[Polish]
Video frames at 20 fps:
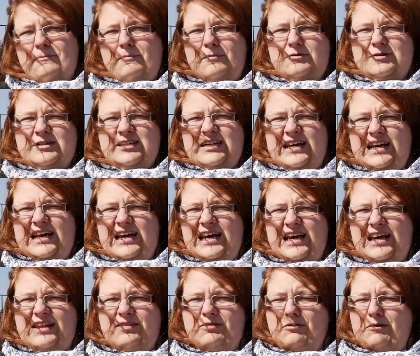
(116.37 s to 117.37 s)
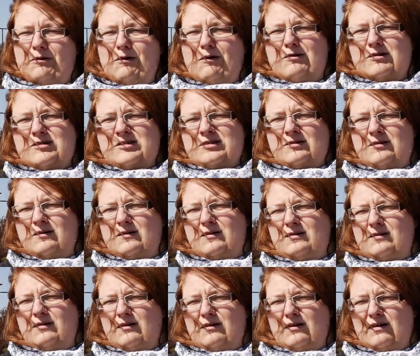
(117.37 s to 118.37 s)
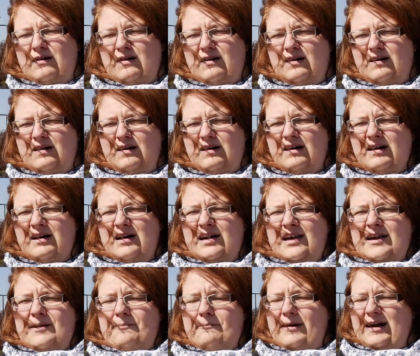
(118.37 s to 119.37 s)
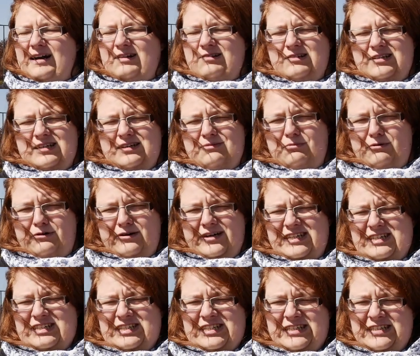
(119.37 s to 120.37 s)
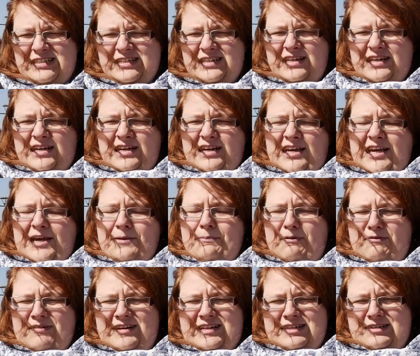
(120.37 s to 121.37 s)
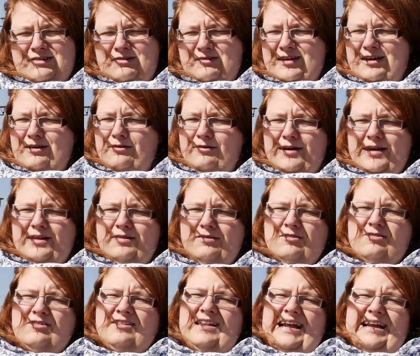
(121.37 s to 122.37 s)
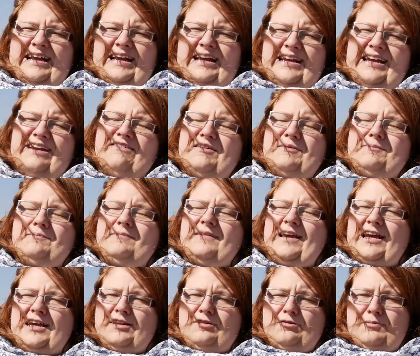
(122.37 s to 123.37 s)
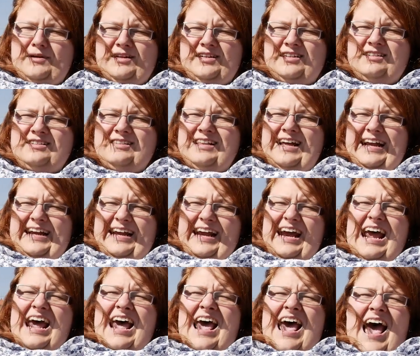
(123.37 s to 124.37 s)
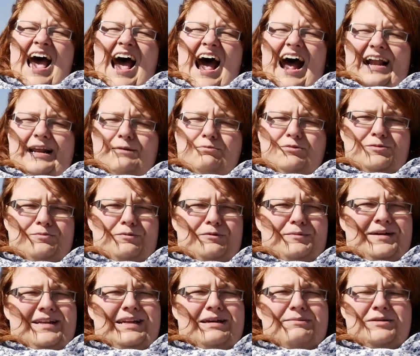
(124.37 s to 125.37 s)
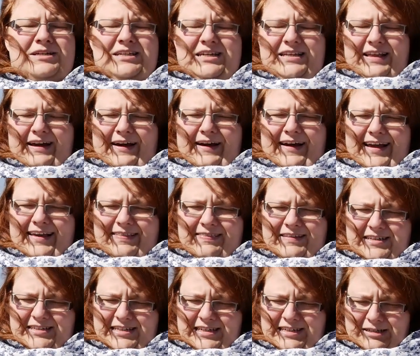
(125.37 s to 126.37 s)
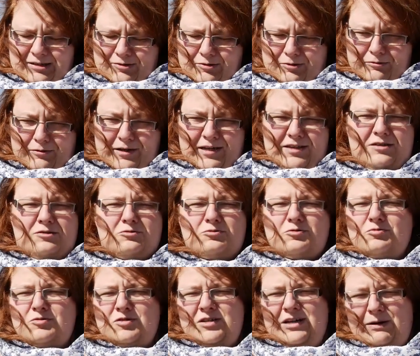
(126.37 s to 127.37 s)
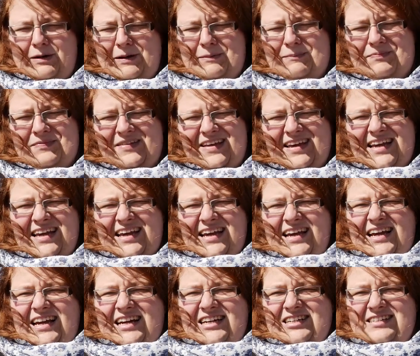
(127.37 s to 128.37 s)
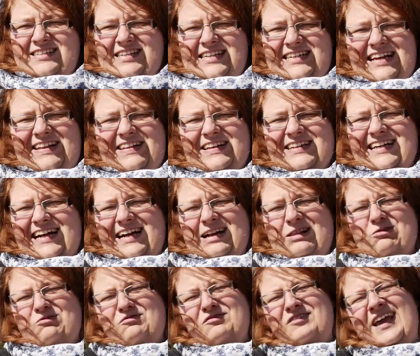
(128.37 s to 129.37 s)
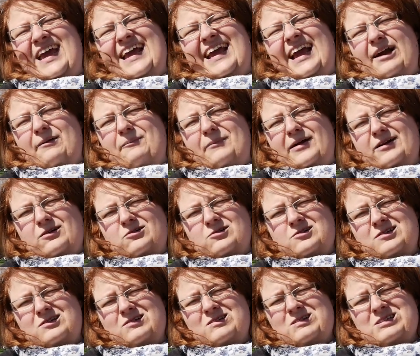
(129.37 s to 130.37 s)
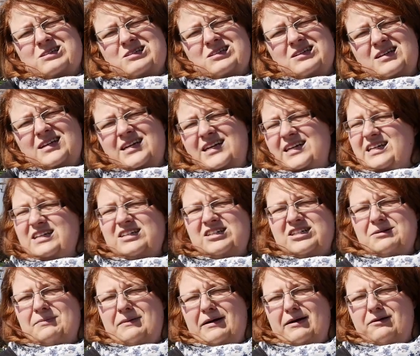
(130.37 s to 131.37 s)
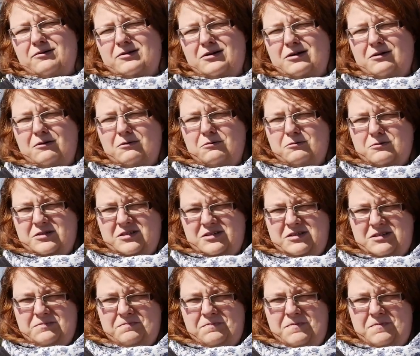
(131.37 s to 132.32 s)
może do kogoś, kogo bardzo się boisz i powiedzieć do niego jedno zdanie. wiem, jakie to będzie zdanie, ale przypomina mi się taka jedna rzecz, którą kiedyś usłyszałam, że zasiane ziarno wie, jak ma rosnąć i nie trzeba go tego uczyć.